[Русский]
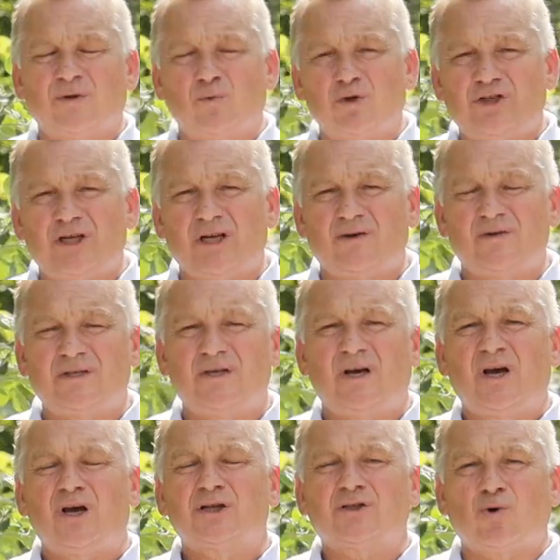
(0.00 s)
замульчировать
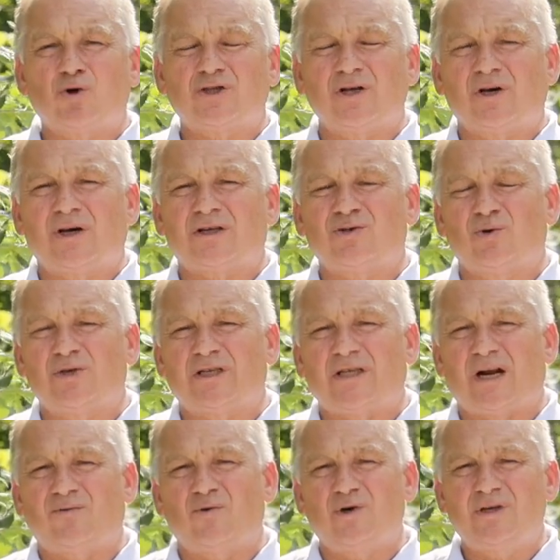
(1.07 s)
скошенной газонной
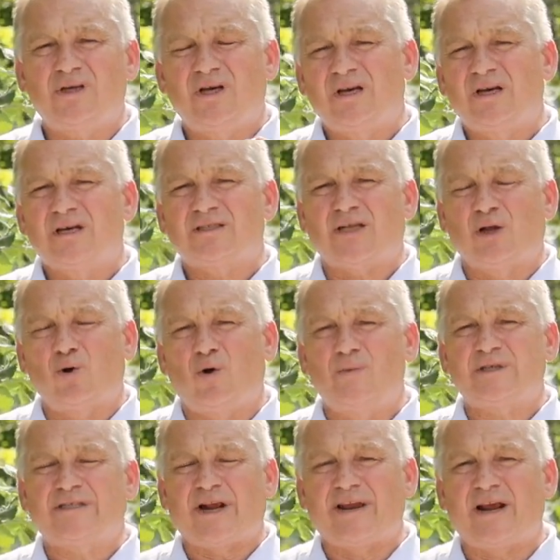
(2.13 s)
травой,
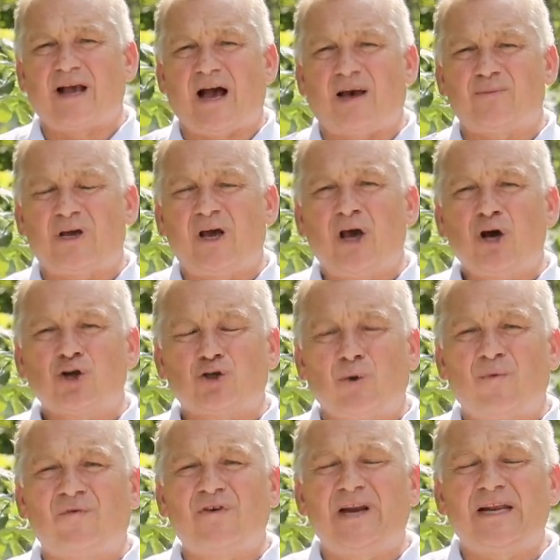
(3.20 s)
соломой, сорняками,
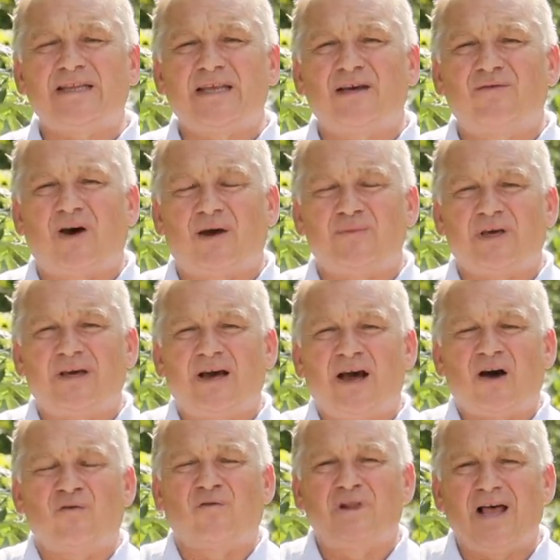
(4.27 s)
чтобы вылитая вами
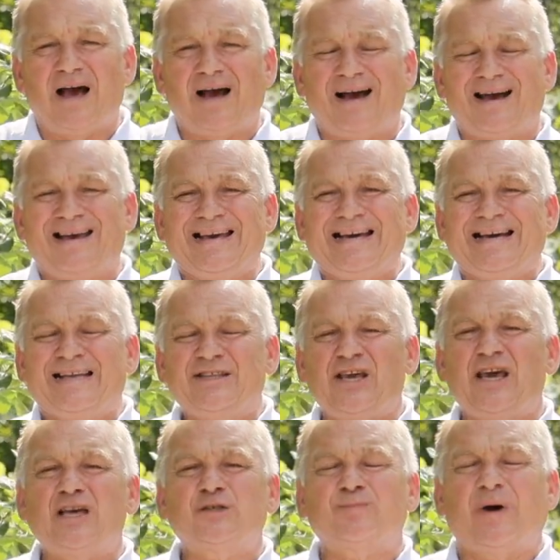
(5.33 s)
влага
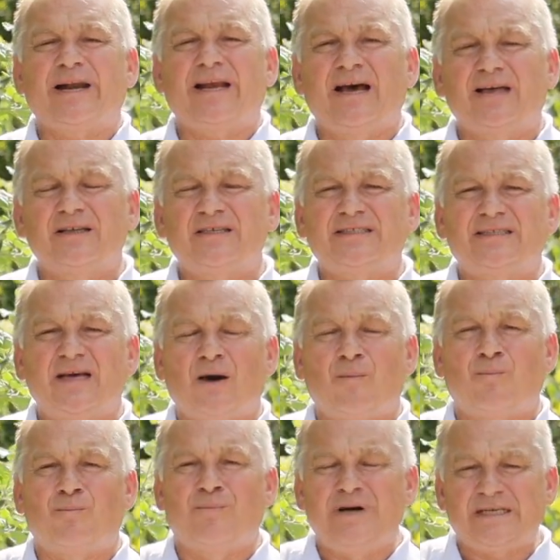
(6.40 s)
не испарялась
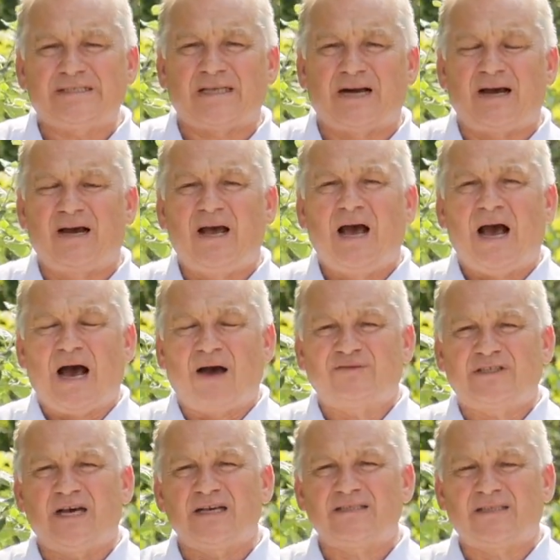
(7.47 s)
быстро, а
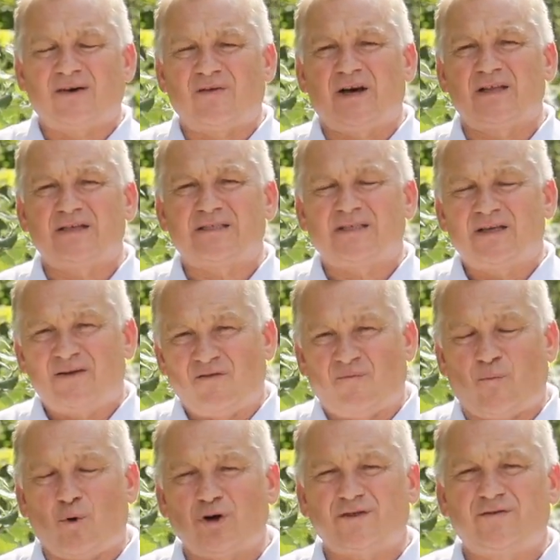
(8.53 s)
вся оставалась
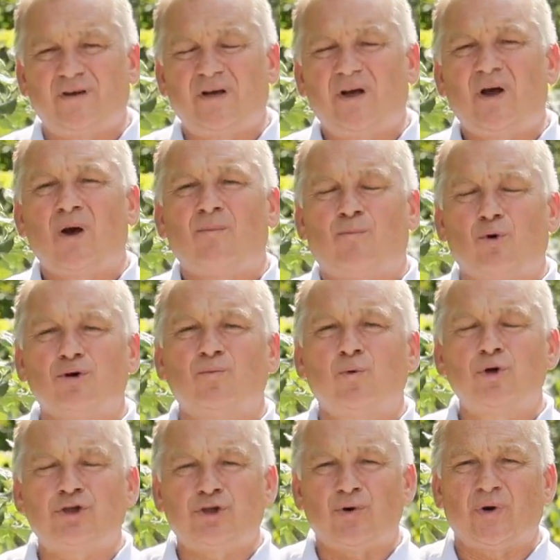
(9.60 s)
в почве под
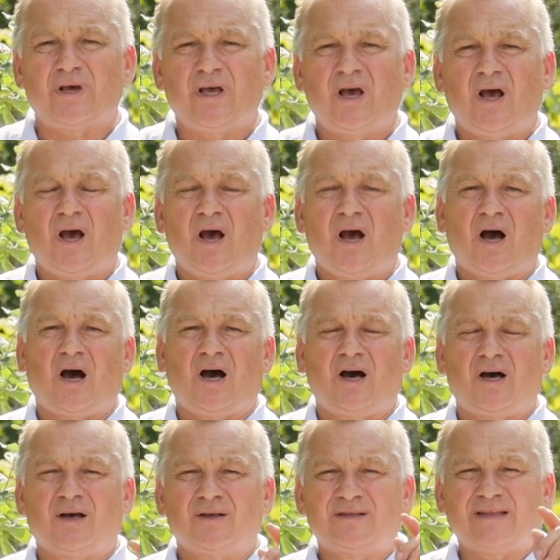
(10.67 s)
мульчой.
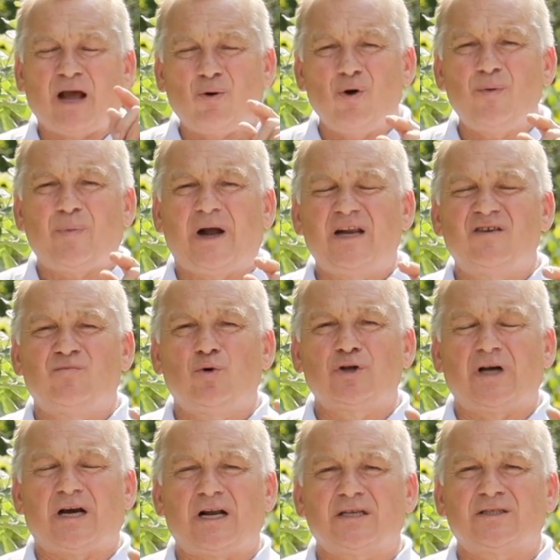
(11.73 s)
А, такой полив
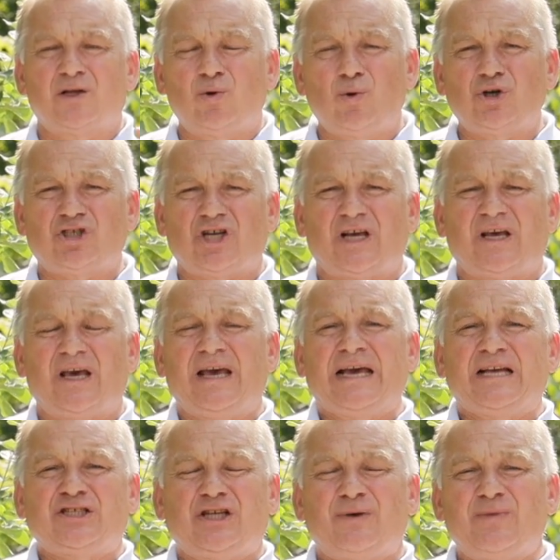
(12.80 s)
будет гораздо лучше,
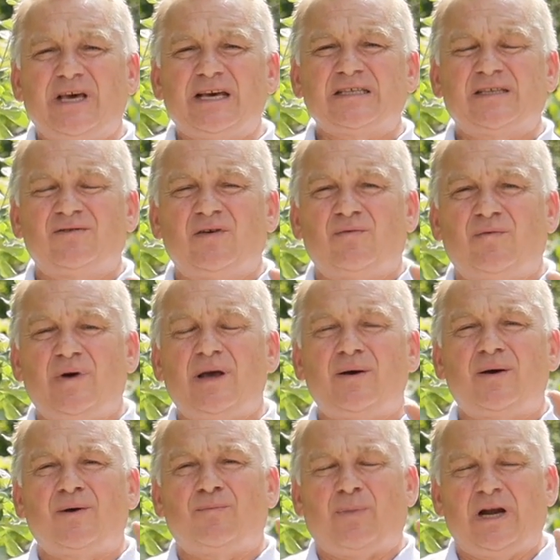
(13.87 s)
чем если бы
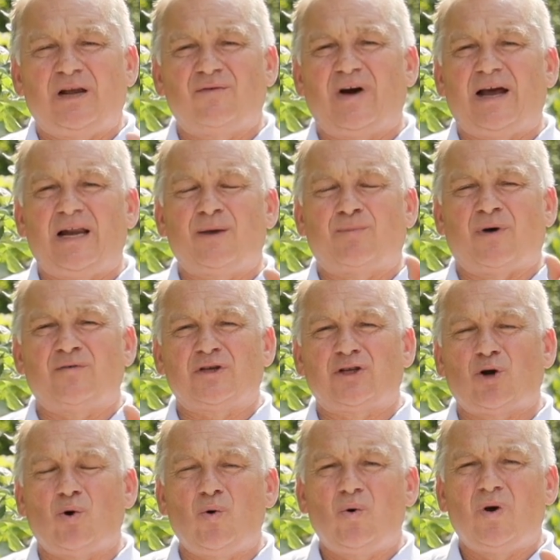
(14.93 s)
вы поливали по
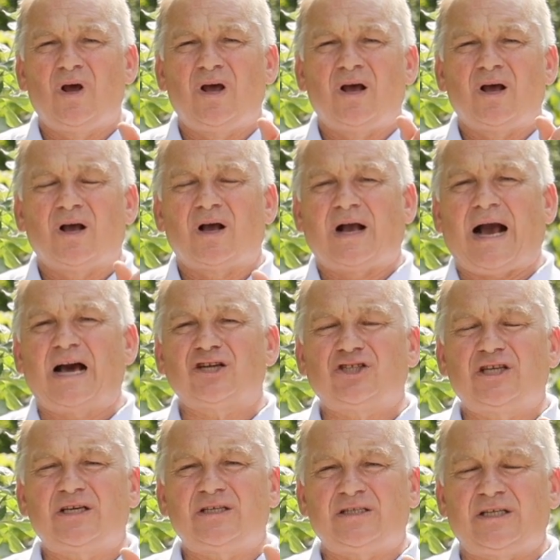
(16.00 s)
ведру
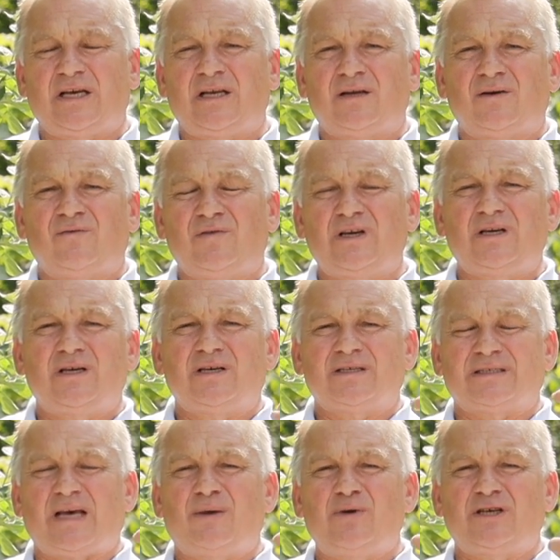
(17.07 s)
каждый день. Вы
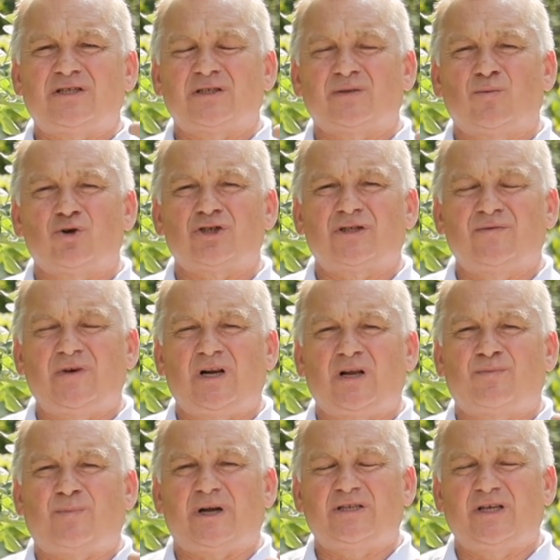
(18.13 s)
за месяц можете
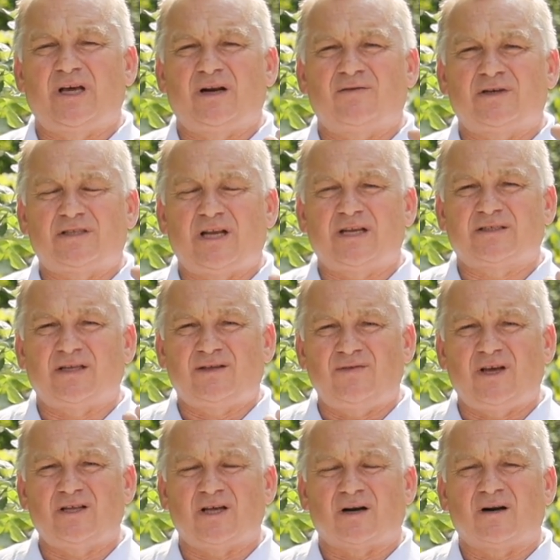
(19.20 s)
вылить под дерево 30
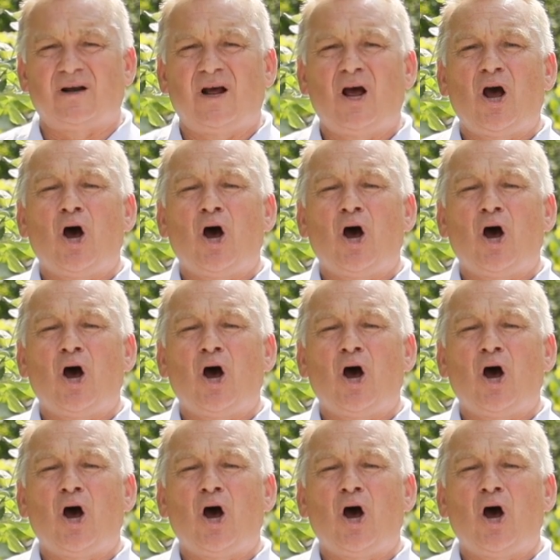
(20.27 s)
ведер,